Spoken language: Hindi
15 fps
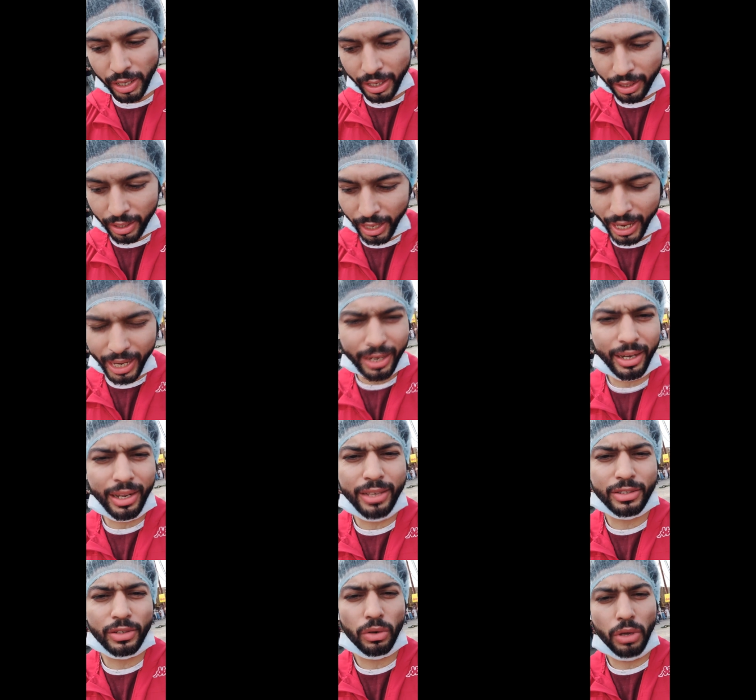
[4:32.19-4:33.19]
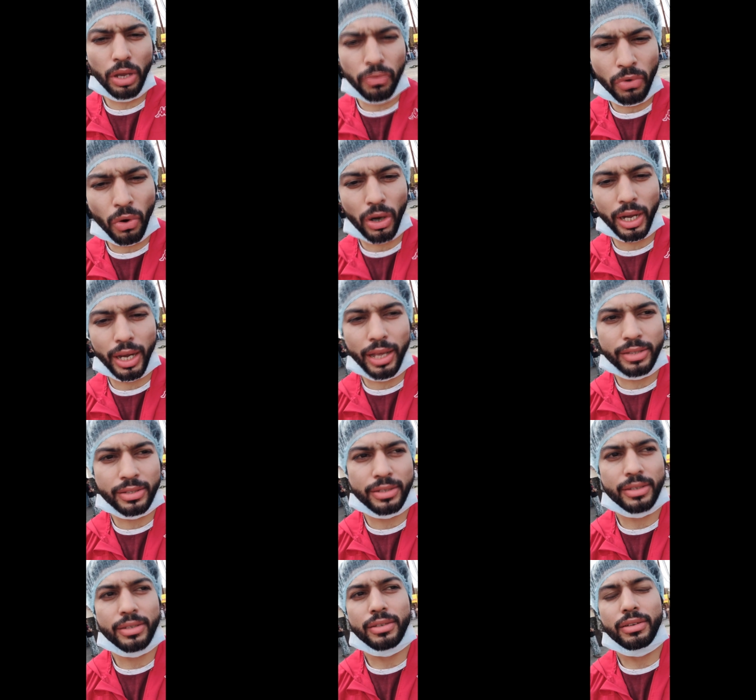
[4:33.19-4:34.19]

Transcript: अर्निंग एटलीस्ट इफ़ नॉट लेस